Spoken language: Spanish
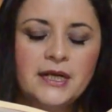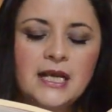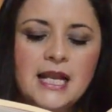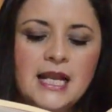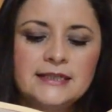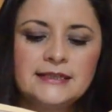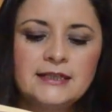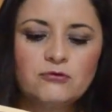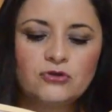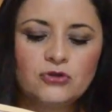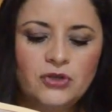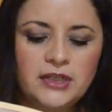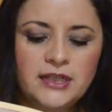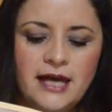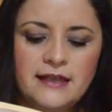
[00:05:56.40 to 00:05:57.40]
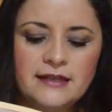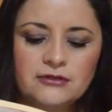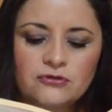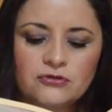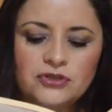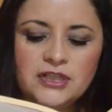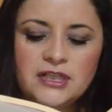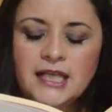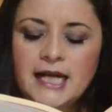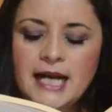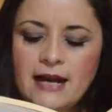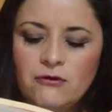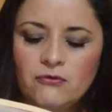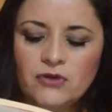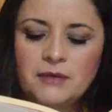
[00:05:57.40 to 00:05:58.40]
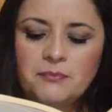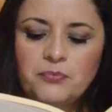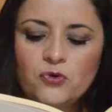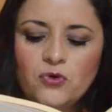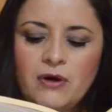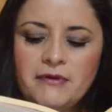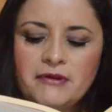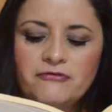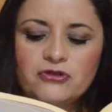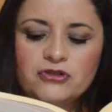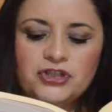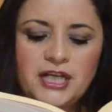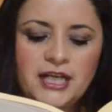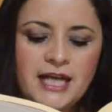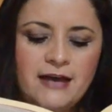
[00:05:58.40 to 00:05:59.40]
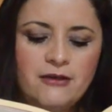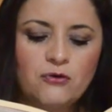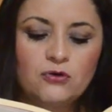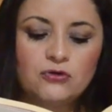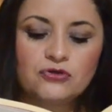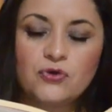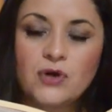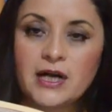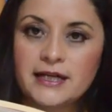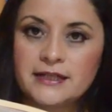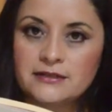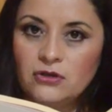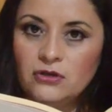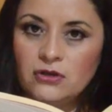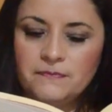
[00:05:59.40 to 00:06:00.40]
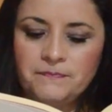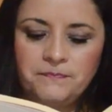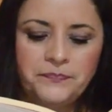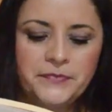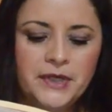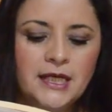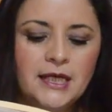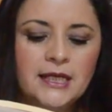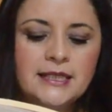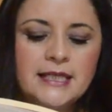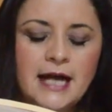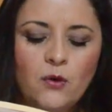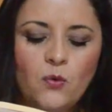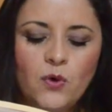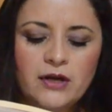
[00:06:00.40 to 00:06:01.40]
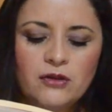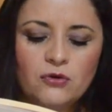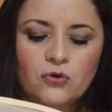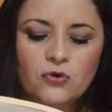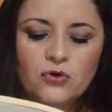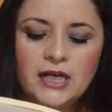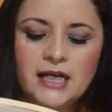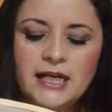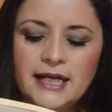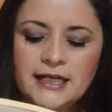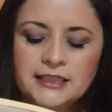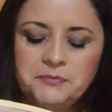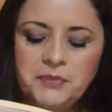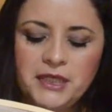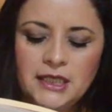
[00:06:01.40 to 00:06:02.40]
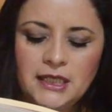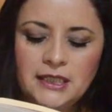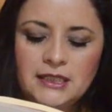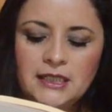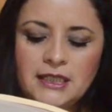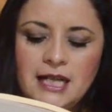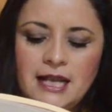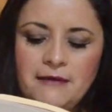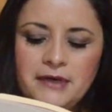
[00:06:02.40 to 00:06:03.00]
Las autoridades consideraron que pudo haber forcejeado con su agresor. De acuerdo con el expediente de la